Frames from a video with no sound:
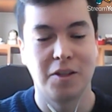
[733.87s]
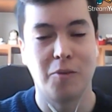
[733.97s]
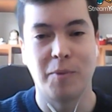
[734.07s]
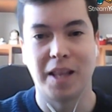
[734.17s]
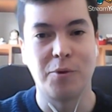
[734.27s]

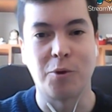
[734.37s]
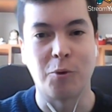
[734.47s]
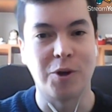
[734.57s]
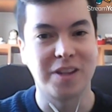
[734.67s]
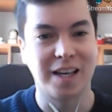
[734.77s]
No, en verdad, un
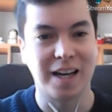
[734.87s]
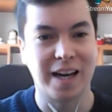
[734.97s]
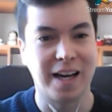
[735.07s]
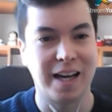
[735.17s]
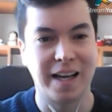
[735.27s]
orgullo estar
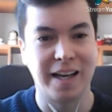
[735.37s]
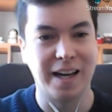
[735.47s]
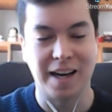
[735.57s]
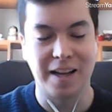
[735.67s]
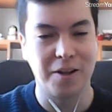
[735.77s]
acá
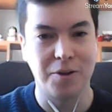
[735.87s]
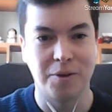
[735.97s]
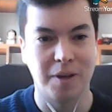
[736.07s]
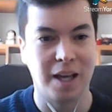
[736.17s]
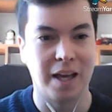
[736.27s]
en la radio.